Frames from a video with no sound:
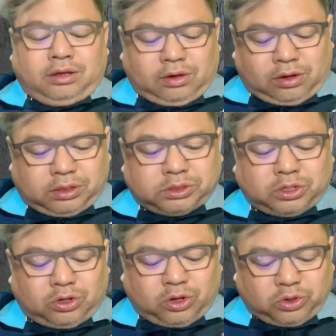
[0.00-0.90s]
กส
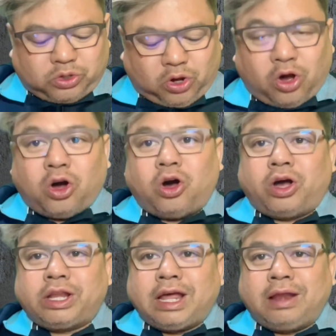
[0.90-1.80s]
ทช
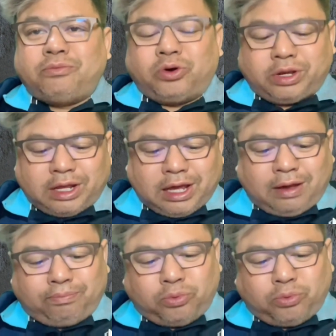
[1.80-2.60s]
น่านบนนะครับ